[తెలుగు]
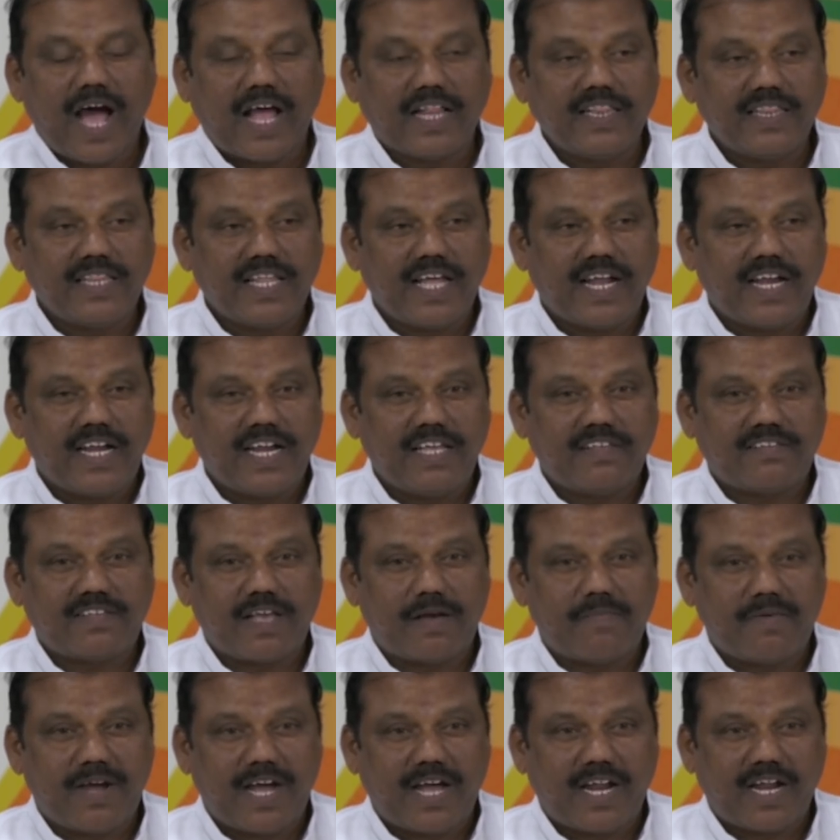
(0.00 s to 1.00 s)
అందరినీ
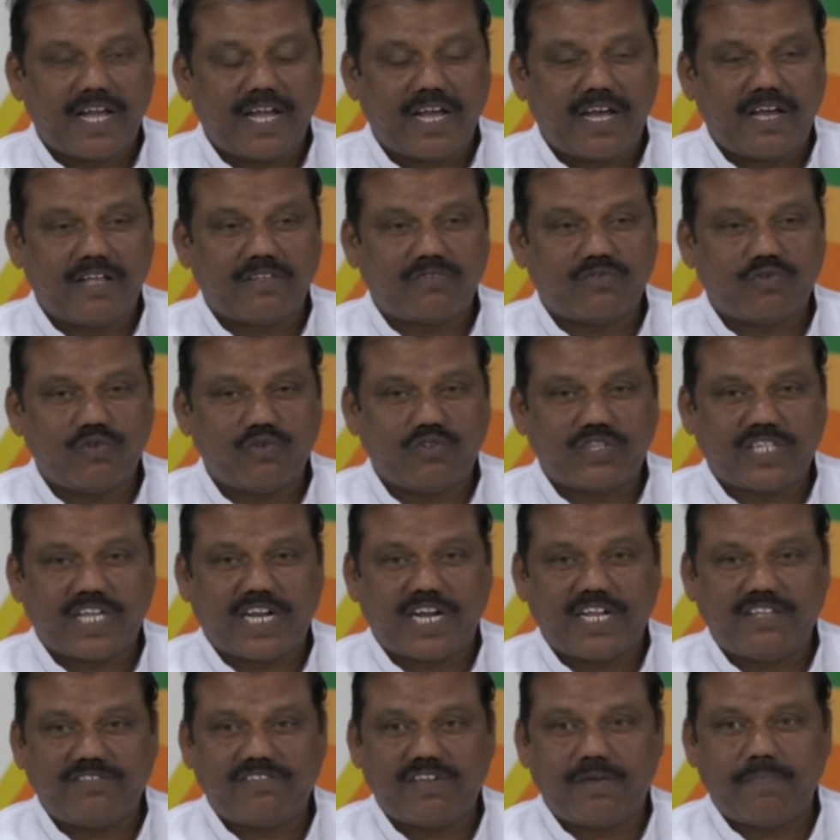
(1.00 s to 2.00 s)
సమానంగా
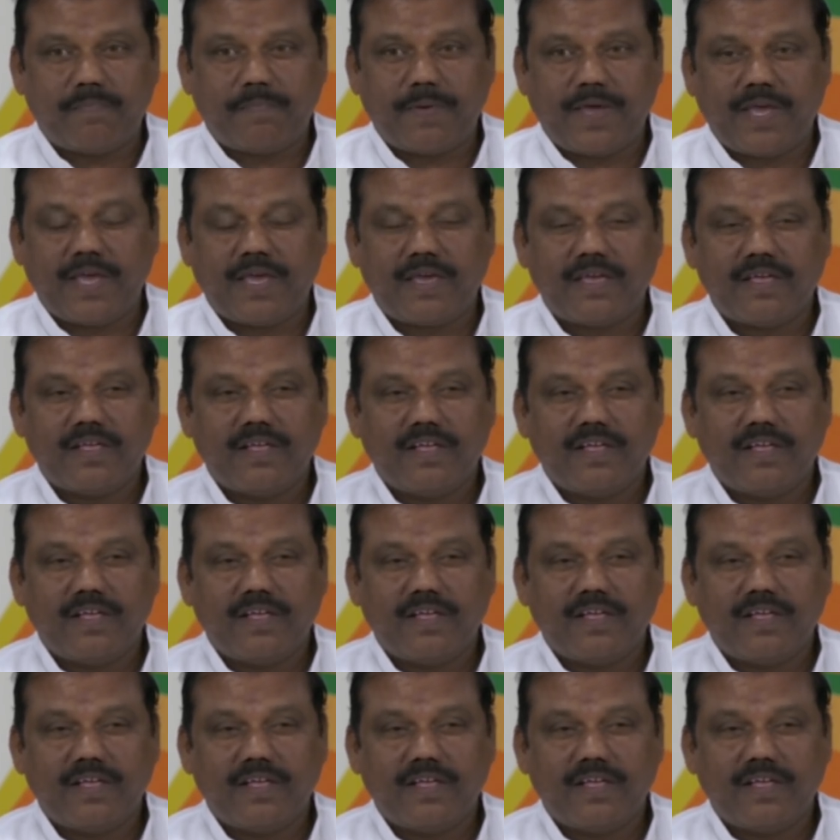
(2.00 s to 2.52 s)
చూస్తానని చెప్పి